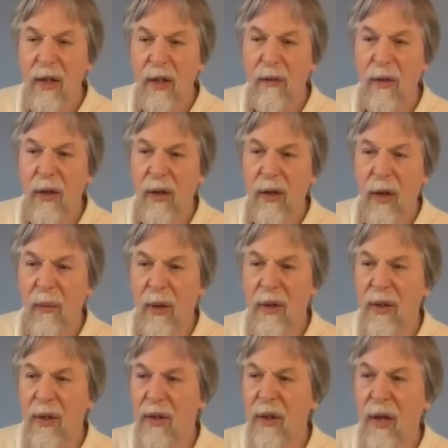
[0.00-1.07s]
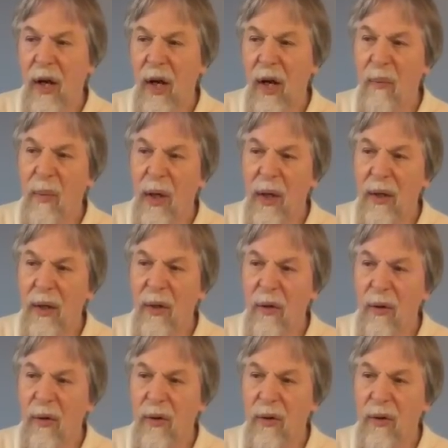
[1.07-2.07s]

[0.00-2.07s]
Ich werde aber hier einmal noch